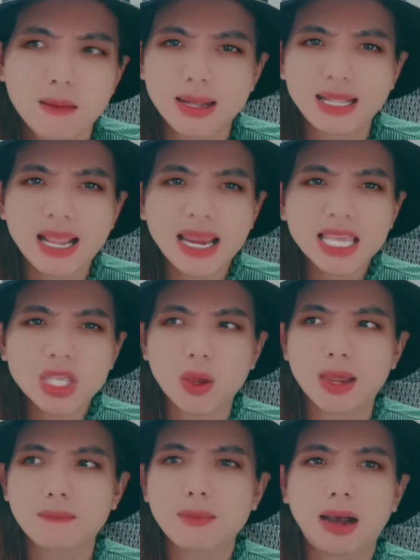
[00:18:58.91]
mà lấy cái
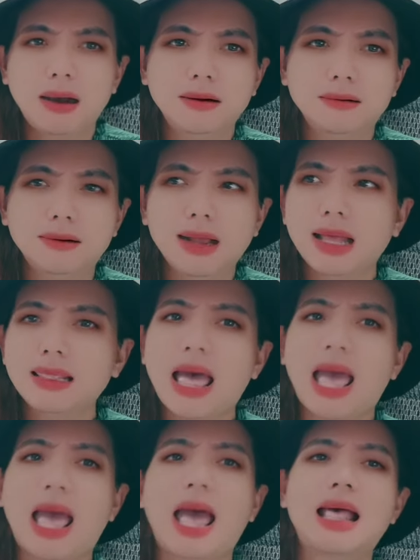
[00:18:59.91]
chuyện mà ừ hả
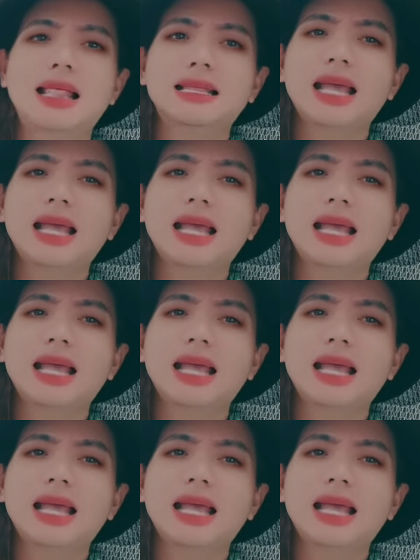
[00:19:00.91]
là